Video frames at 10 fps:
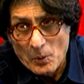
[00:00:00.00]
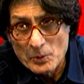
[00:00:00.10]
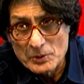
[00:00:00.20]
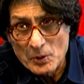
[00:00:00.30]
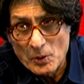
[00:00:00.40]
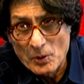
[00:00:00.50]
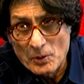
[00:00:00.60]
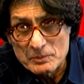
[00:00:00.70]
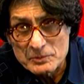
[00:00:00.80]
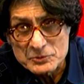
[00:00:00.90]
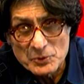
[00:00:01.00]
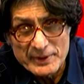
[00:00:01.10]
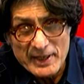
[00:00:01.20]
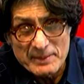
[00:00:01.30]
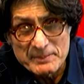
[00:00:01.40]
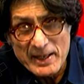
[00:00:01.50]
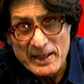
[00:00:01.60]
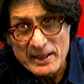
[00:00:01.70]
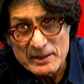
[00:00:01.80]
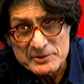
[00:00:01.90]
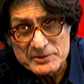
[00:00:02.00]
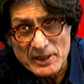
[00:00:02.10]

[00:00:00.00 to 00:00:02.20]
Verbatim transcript: उनको सुनने में